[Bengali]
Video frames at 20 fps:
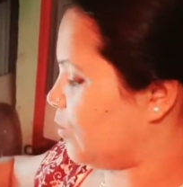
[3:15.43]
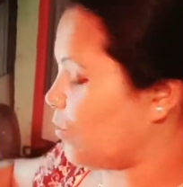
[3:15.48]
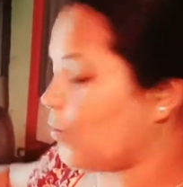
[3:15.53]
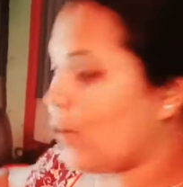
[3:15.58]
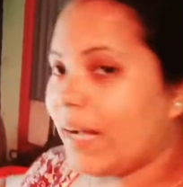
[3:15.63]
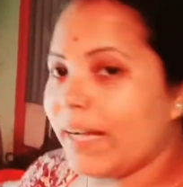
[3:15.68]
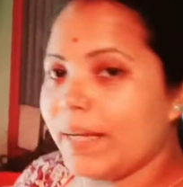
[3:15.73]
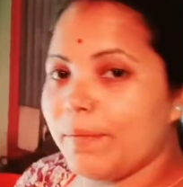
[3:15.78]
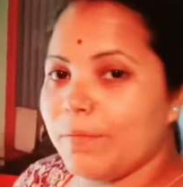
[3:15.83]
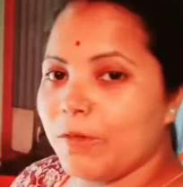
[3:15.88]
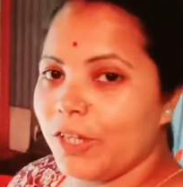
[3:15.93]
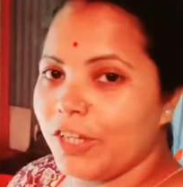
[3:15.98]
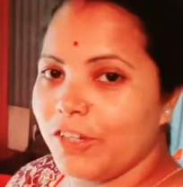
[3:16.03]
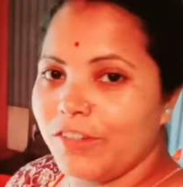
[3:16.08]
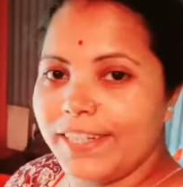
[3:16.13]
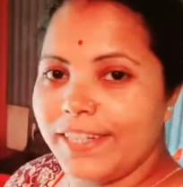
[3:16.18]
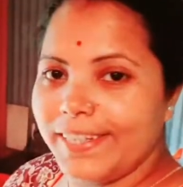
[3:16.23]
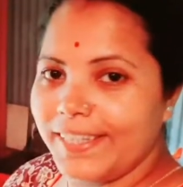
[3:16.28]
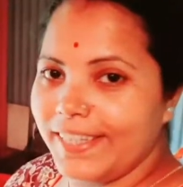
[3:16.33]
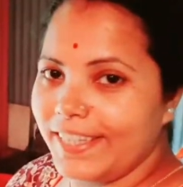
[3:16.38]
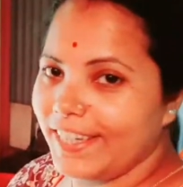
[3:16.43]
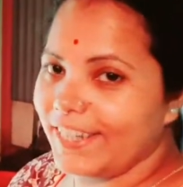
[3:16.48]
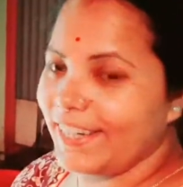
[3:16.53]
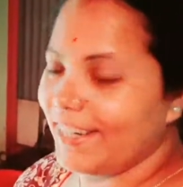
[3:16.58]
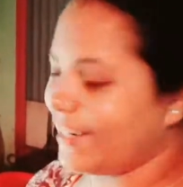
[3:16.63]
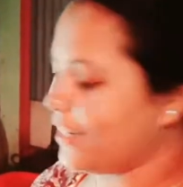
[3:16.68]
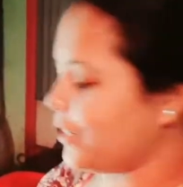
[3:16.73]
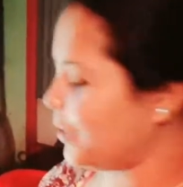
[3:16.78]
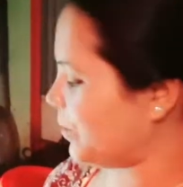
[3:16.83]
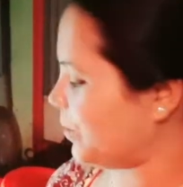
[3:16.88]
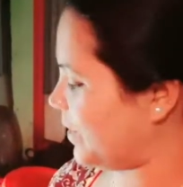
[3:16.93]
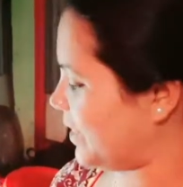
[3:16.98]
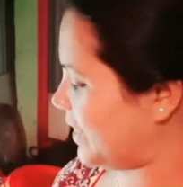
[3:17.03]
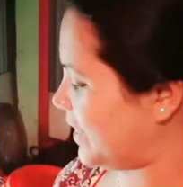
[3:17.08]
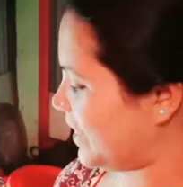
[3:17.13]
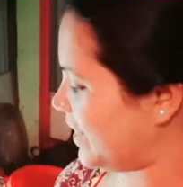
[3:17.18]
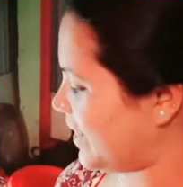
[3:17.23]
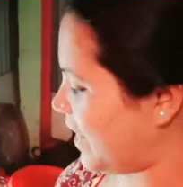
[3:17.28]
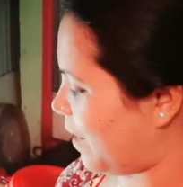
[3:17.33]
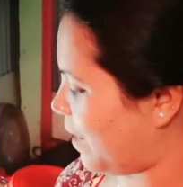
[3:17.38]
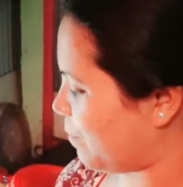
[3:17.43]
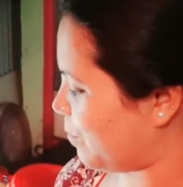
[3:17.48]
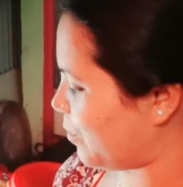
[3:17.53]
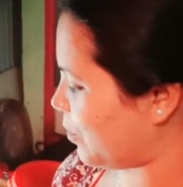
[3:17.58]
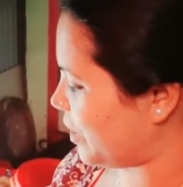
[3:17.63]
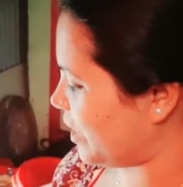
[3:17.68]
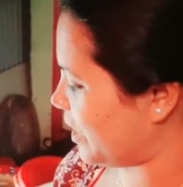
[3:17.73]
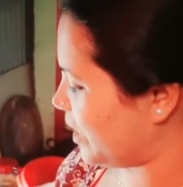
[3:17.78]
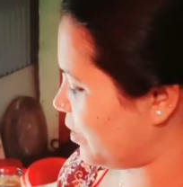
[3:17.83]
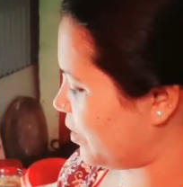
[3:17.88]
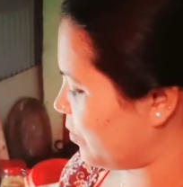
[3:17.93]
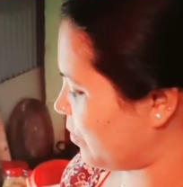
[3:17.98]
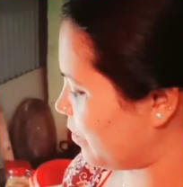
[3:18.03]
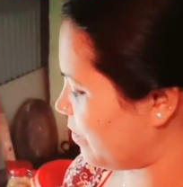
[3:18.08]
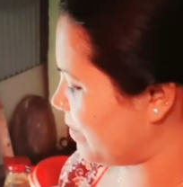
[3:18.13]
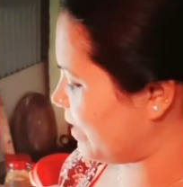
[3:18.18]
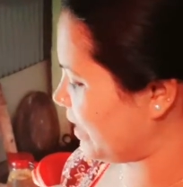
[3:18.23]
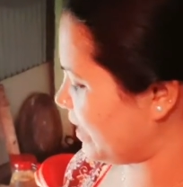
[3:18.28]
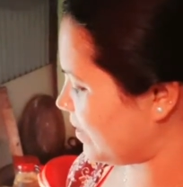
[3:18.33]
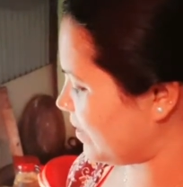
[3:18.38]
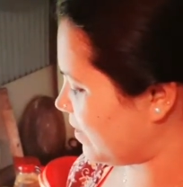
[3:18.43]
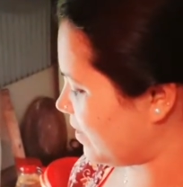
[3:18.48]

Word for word: ও আগে মনে হয় নিজে রেডি হচ্ছে তারপর রেডি করবে